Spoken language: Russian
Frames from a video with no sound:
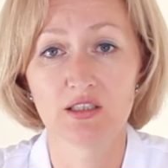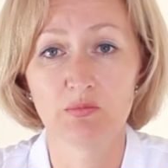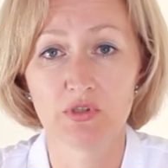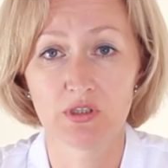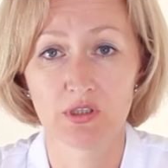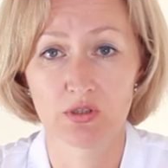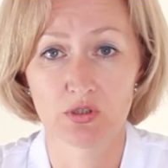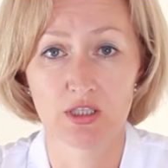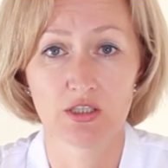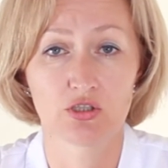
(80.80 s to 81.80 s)
не
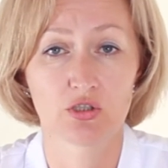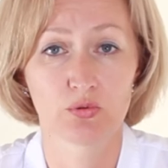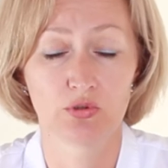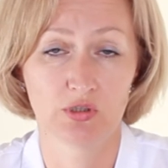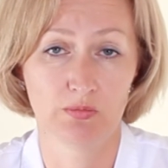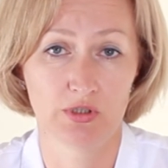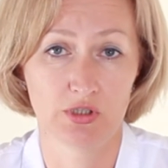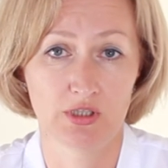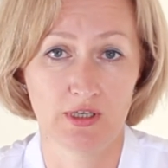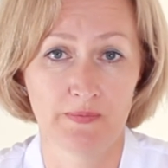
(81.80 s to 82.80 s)
перегружать желудок
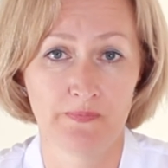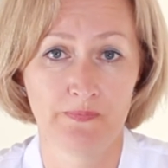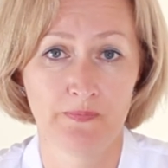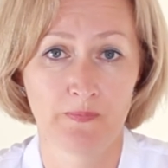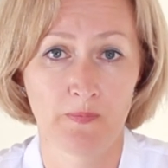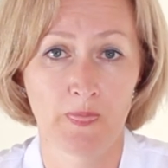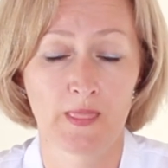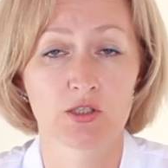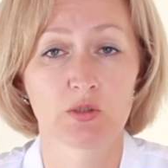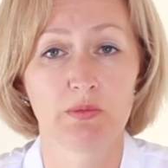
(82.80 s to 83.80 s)
малыша,
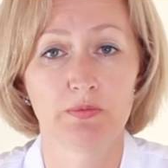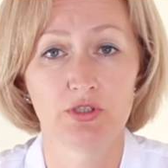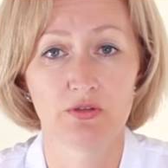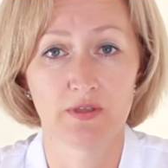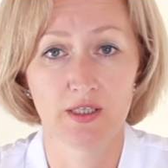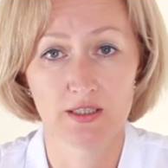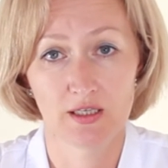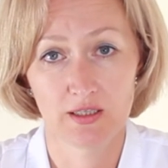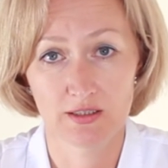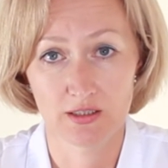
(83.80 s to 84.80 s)
чтобы
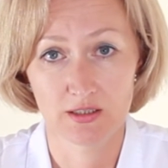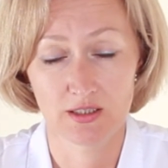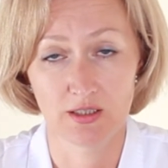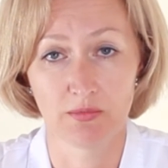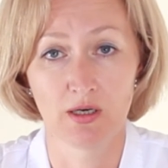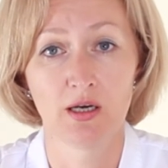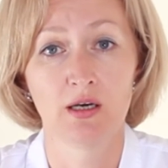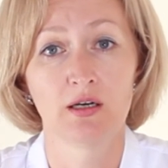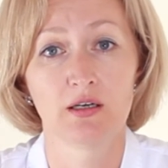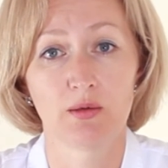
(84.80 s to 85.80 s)
пищеварительная система
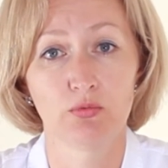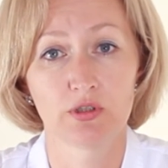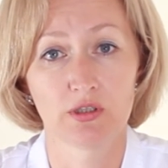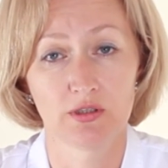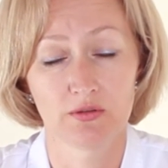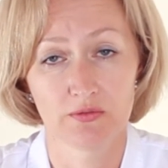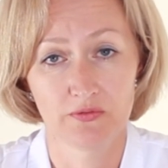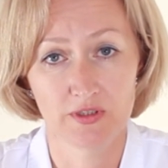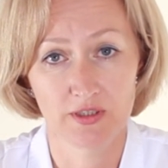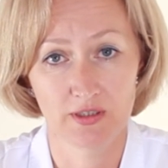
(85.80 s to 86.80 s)
работала
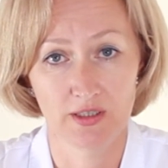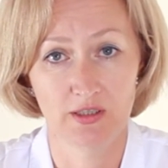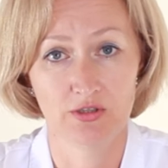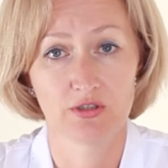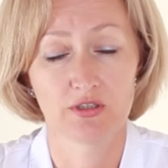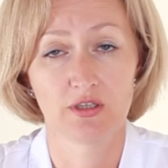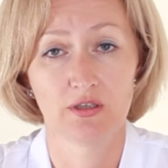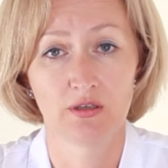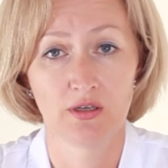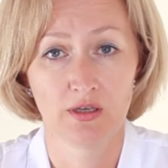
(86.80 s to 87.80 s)
физиологически
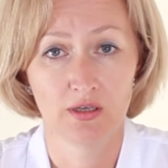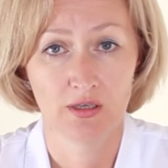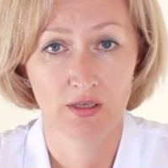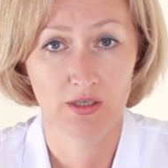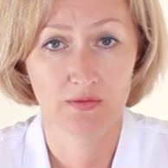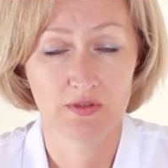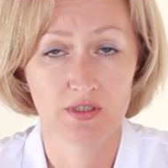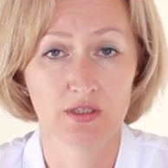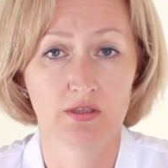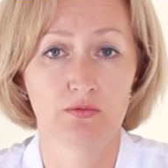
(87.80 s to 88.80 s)
и
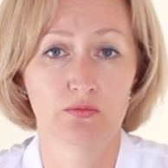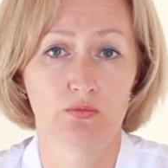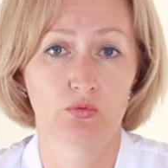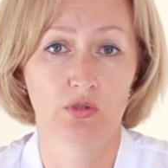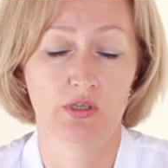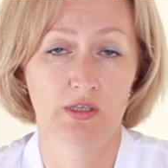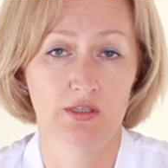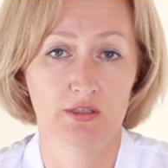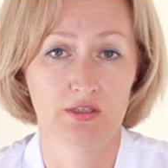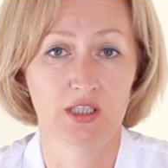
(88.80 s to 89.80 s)
все органы и
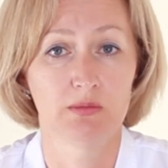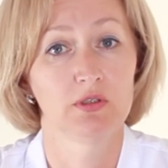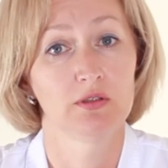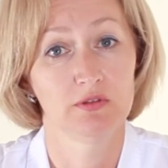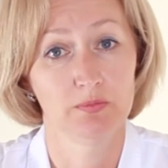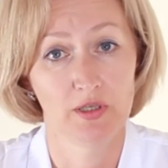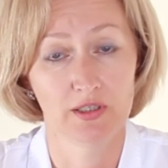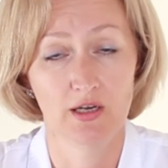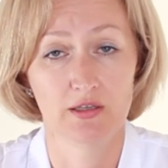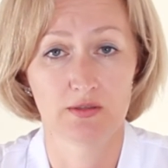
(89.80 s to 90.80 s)
системы
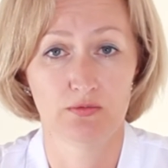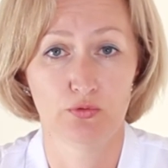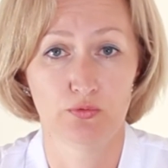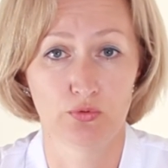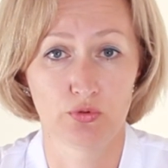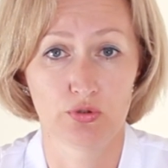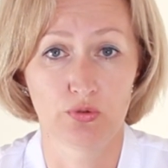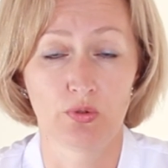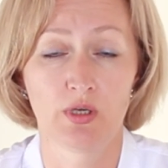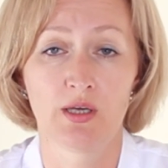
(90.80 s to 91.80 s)
выполняли свою
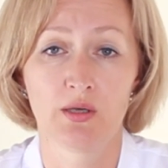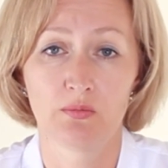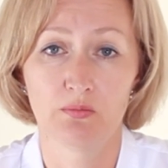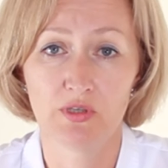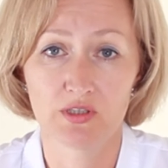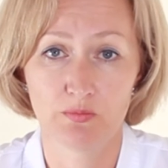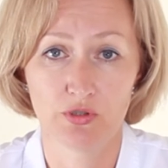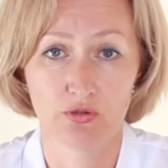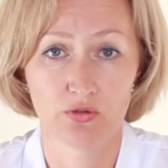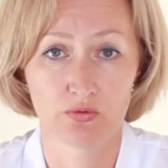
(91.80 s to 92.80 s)
функцию без
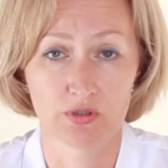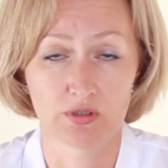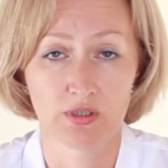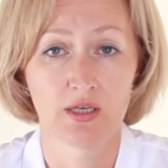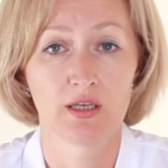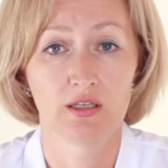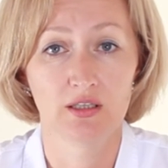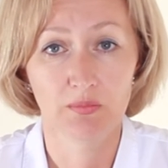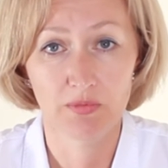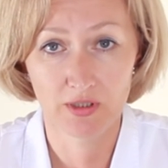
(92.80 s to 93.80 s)
перегрузок.
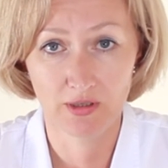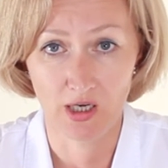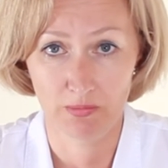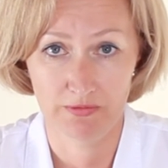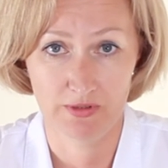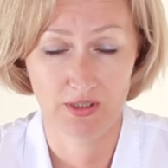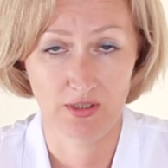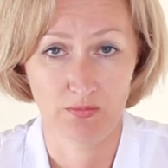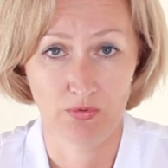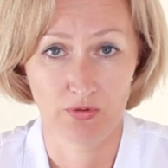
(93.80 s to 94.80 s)
Не перекармливайте
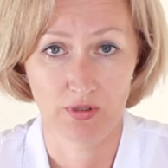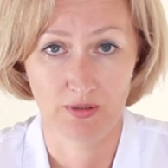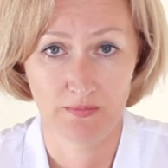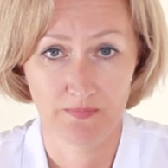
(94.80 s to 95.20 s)
ребенка.